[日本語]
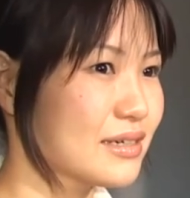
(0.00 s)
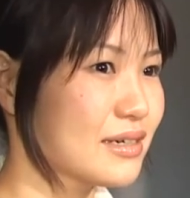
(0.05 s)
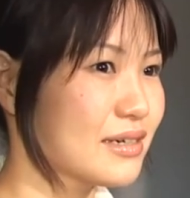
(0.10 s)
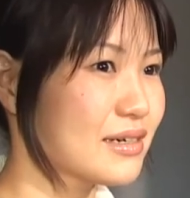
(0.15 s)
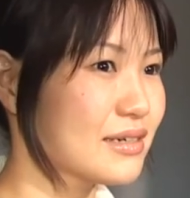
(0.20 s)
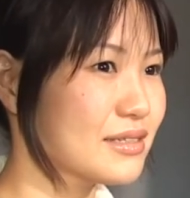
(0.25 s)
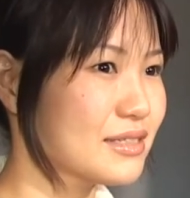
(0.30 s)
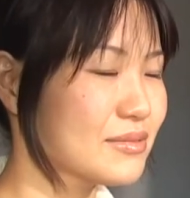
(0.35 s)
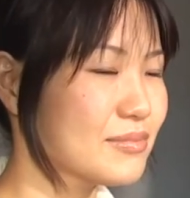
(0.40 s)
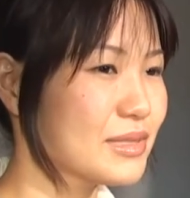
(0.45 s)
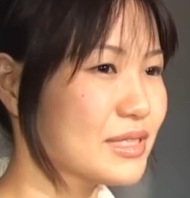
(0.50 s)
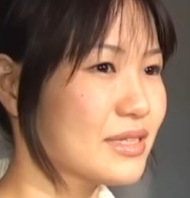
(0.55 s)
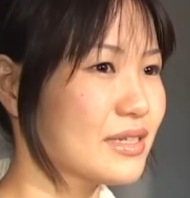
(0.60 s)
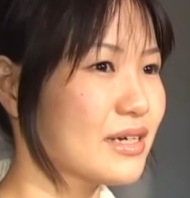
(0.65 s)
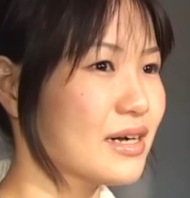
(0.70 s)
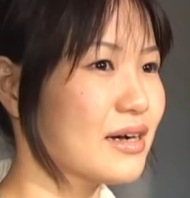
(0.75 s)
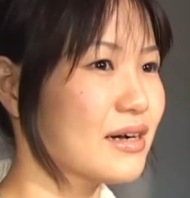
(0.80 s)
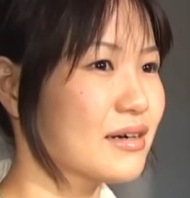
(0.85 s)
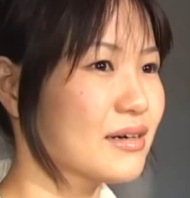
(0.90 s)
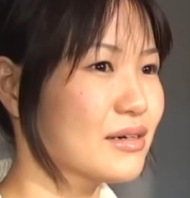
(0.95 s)
初めて
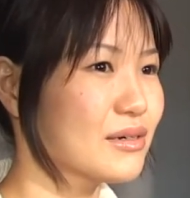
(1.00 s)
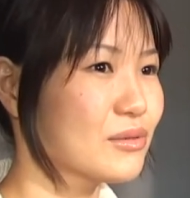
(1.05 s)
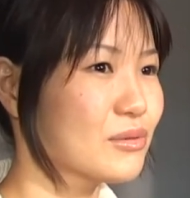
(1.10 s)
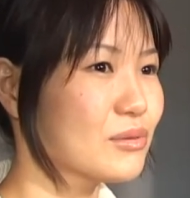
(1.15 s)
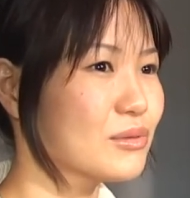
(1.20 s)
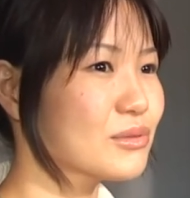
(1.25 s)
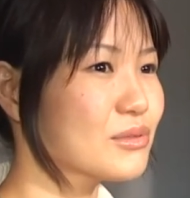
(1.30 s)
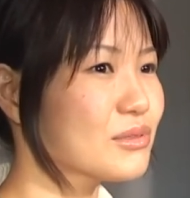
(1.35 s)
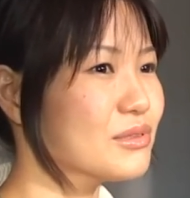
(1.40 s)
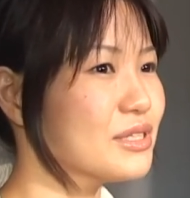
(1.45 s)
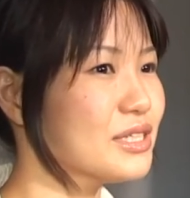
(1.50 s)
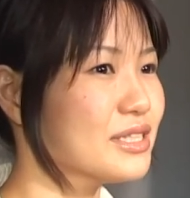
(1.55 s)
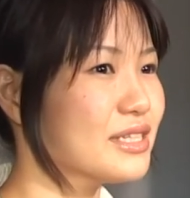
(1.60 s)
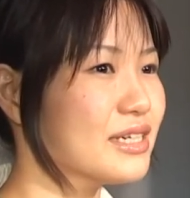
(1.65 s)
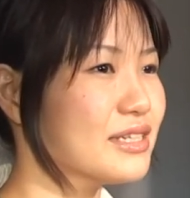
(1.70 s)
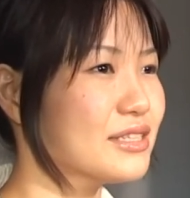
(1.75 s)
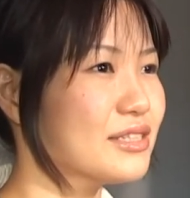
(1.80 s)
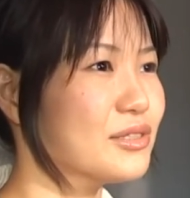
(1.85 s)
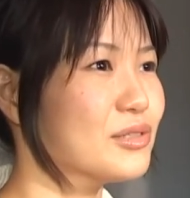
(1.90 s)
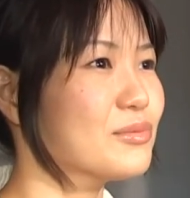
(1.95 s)
あ本当に
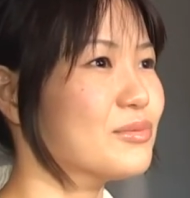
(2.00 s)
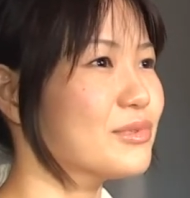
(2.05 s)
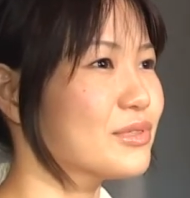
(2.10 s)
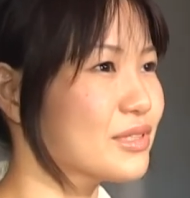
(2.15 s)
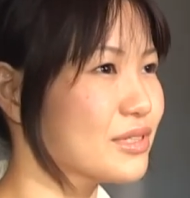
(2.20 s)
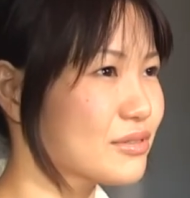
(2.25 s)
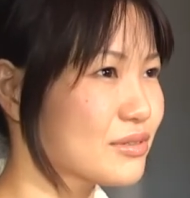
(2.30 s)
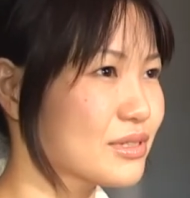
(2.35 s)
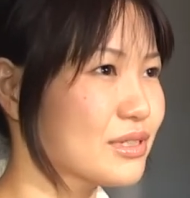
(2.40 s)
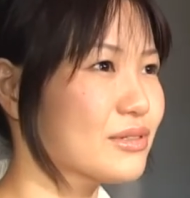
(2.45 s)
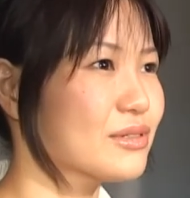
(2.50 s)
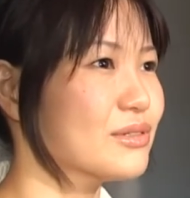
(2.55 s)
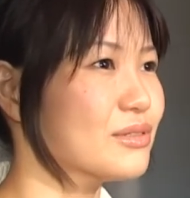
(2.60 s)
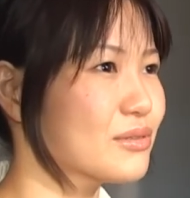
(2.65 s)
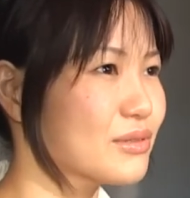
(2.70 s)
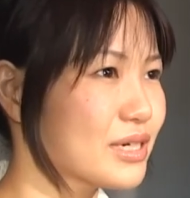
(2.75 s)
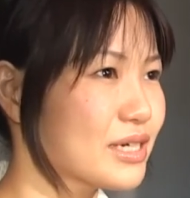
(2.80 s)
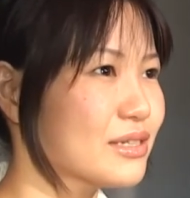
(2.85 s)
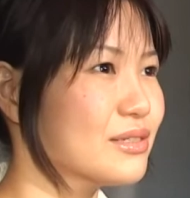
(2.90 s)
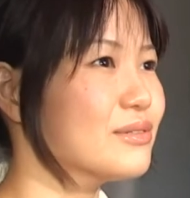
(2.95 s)
大事に思ってくれる
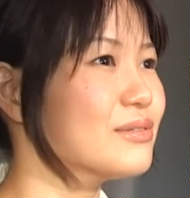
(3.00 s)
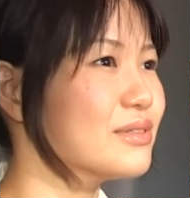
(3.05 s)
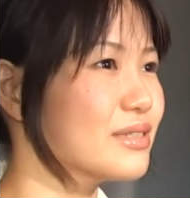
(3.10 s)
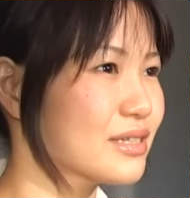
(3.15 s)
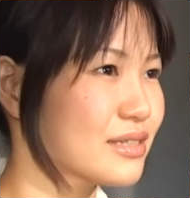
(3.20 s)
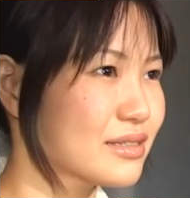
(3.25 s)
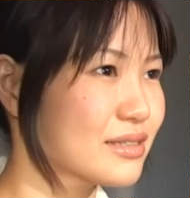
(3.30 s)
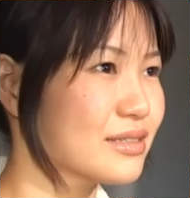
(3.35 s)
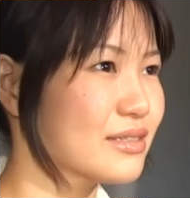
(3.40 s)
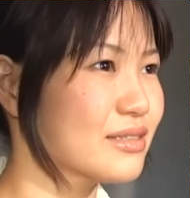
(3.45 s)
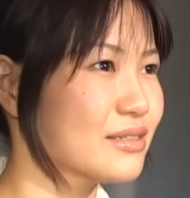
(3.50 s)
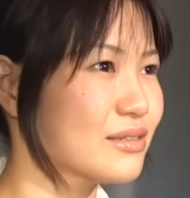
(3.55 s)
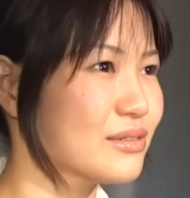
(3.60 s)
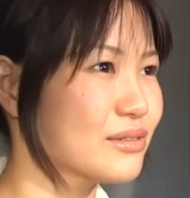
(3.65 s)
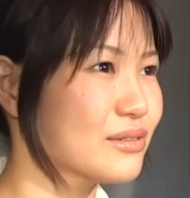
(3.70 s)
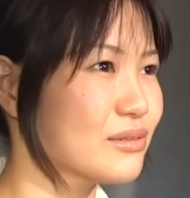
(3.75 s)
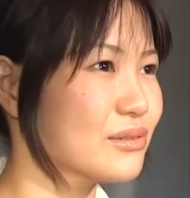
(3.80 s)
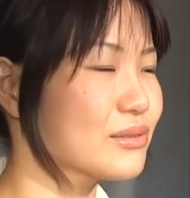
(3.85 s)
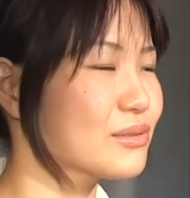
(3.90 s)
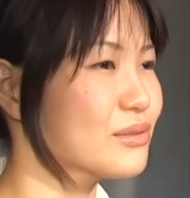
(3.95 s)
人がいるんだってい
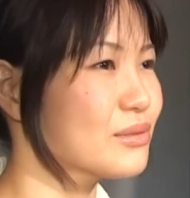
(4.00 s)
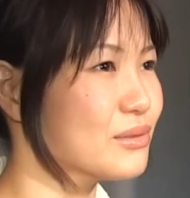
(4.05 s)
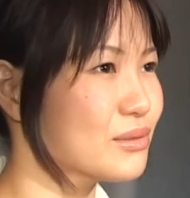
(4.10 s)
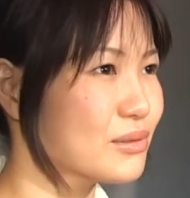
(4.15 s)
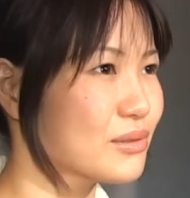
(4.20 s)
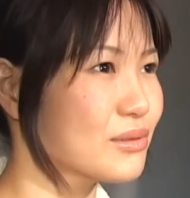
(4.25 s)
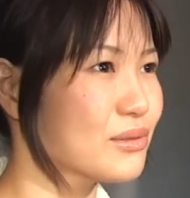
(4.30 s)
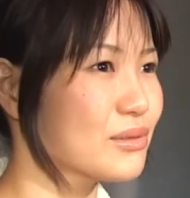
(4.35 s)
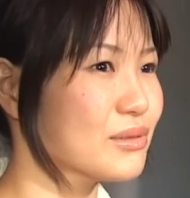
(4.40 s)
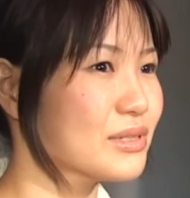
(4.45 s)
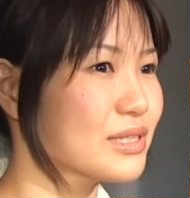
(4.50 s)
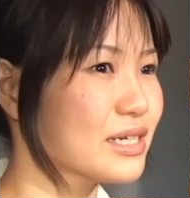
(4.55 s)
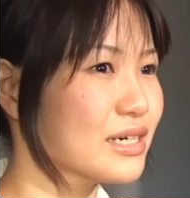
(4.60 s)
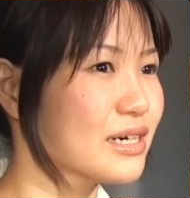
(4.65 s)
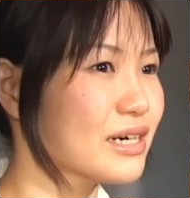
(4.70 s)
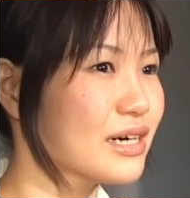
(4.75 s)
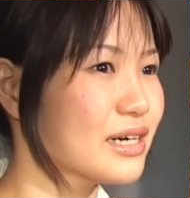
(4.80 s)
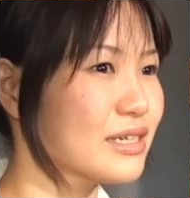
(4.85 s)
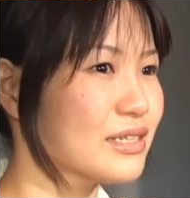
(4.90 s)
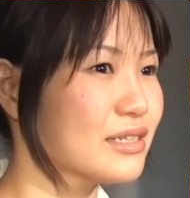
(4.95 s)
うことをお
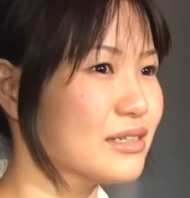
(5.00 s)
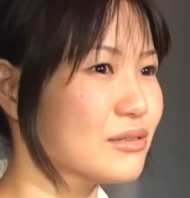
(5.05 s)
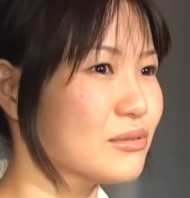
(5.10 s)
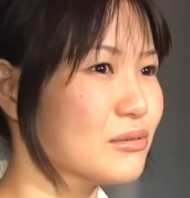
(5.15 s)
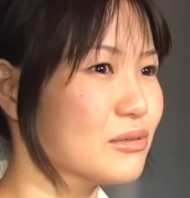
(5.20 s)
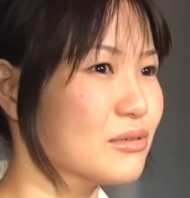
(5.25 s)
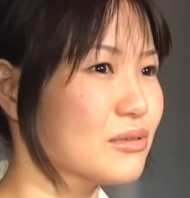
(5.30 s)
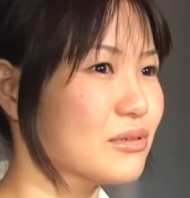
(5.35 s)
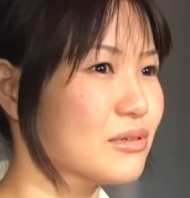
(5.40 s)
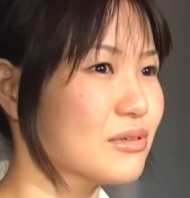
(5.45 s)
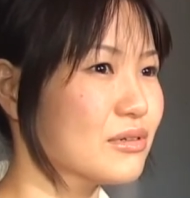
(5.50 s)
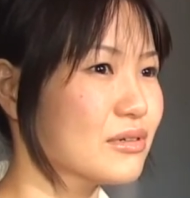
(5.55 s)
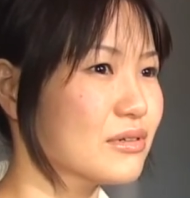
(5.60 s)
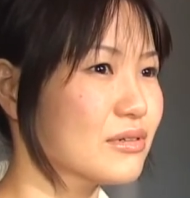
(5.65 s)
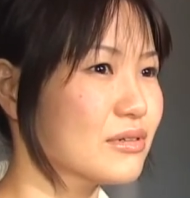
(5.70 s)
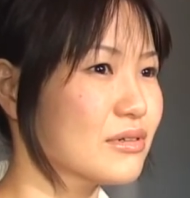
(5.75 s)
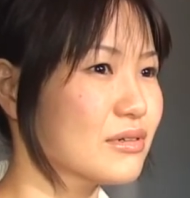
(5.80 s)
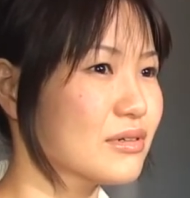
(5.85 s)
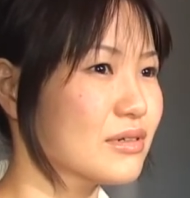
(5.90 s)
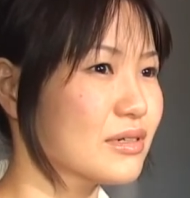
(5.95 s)
互いにこ
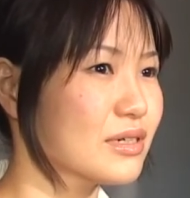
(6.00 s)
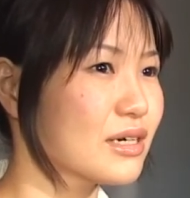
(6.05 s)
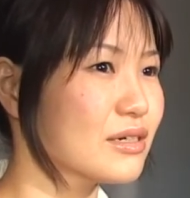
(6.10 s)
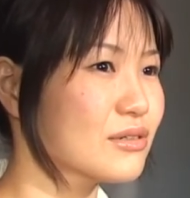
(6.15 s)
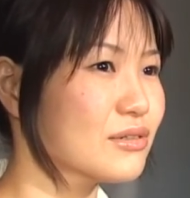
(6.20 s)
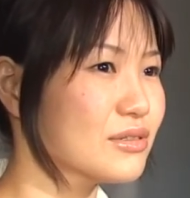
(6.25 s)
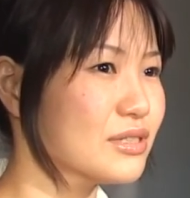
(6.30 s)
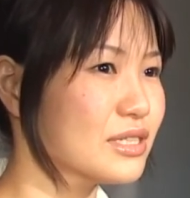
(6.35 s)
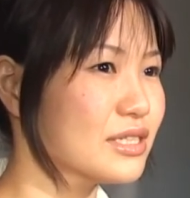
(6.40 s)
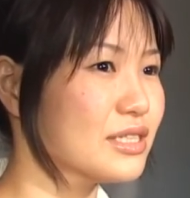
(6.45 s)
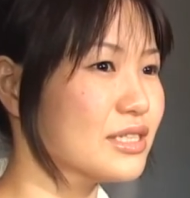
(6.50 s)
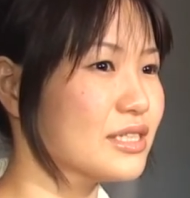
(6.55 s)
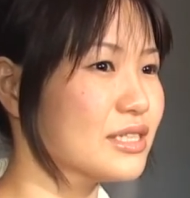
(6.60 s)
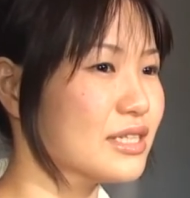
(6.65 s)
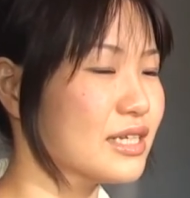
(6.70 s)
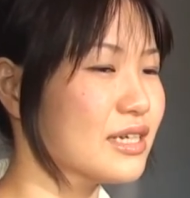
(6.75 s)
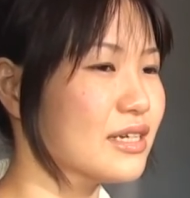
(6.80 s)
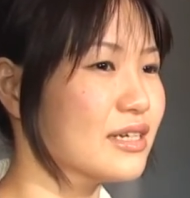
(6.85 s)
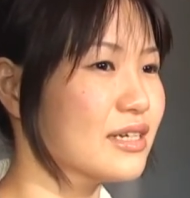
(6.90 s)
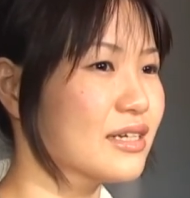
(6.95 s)
う確認し
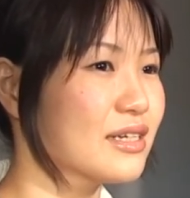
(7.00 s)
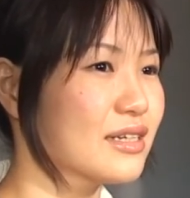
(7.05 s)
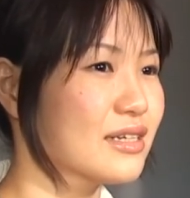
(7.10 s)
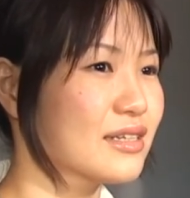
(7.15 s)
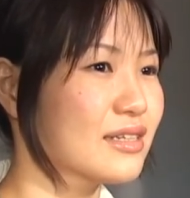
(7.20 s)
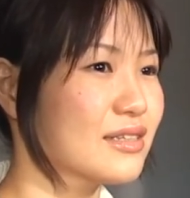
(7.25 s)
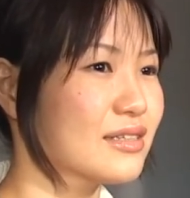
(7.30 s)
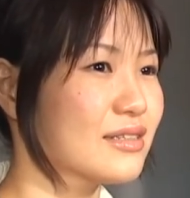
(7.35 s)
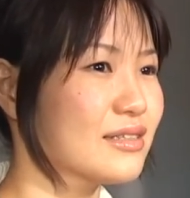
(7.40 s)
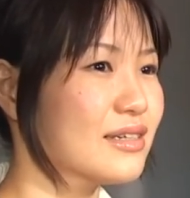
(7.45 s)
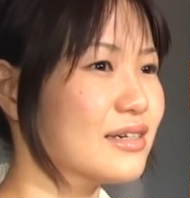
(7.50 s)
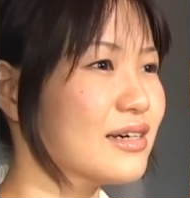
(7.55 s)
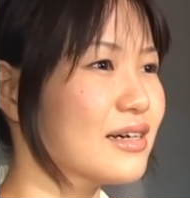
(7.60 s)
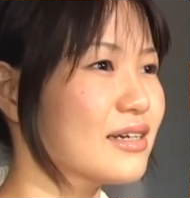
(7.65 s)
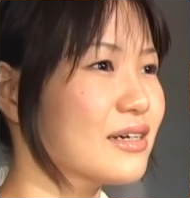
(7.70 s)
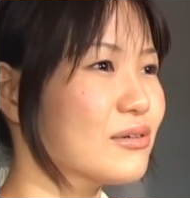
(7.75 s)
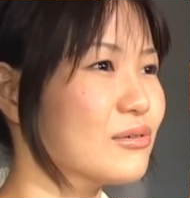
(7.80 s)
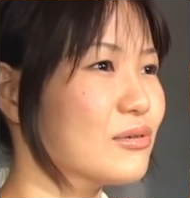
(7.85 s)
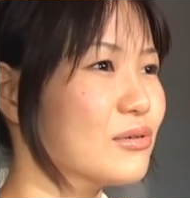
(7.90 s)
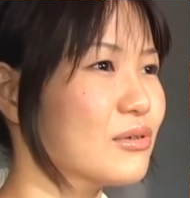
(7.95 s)
てだか
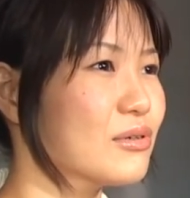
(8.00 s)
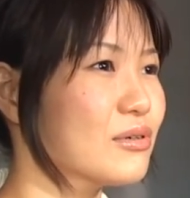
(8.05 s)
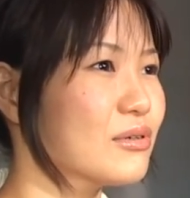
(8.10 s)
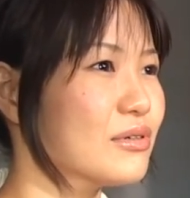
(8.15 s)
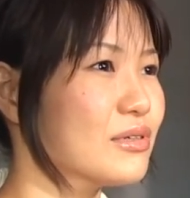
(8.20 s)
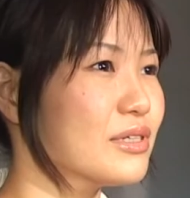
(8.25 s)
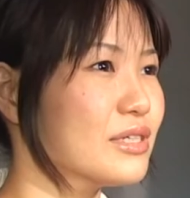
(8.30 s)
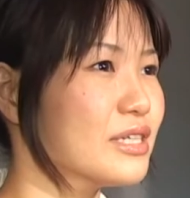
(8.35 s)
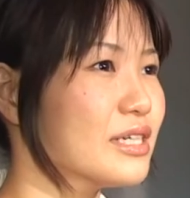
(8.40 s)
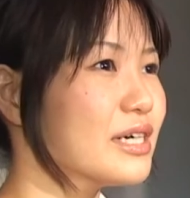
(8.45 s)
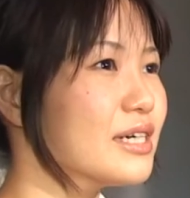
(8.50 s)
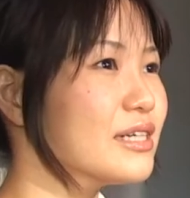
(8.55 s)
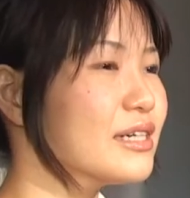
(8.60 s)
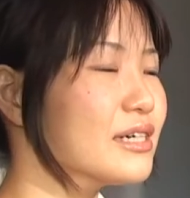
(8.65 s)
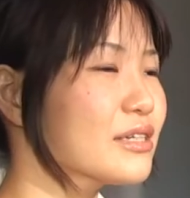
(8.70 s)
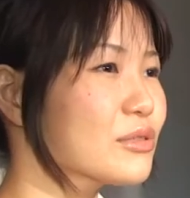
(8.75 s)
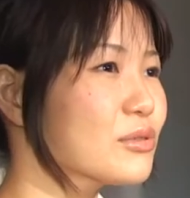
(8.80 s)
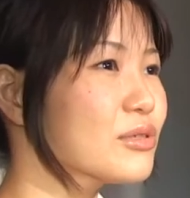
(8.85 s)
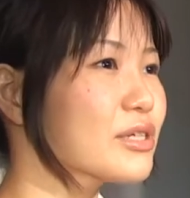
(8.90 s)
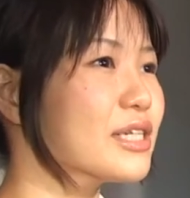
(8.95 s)
らこう怒り
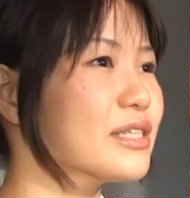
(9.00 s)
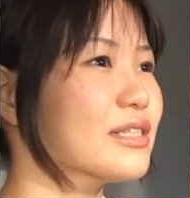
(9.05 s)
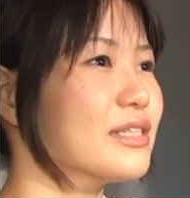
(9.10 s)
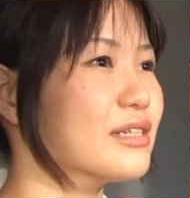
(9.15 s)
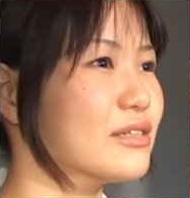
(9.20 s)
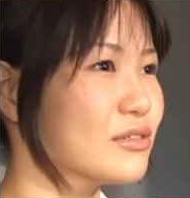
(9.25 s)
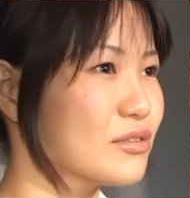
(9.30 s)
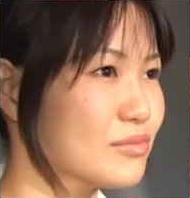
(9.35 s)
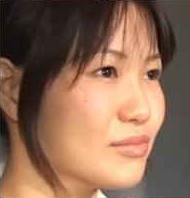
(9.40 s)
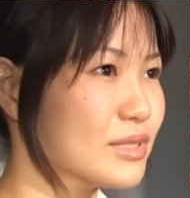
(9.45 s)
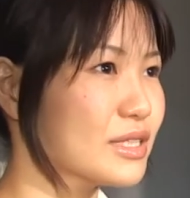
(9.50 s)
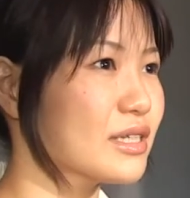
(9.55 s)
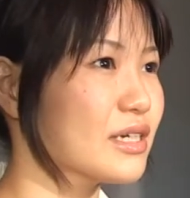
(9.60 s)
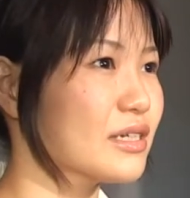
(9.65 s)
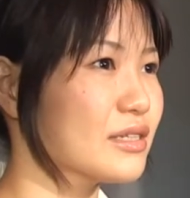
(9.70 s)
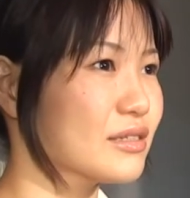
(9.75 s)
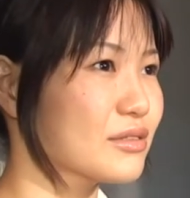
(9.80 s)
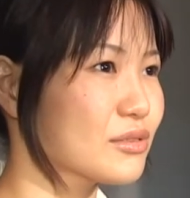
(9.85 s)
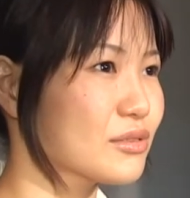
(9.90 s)
が溶けていくみたいな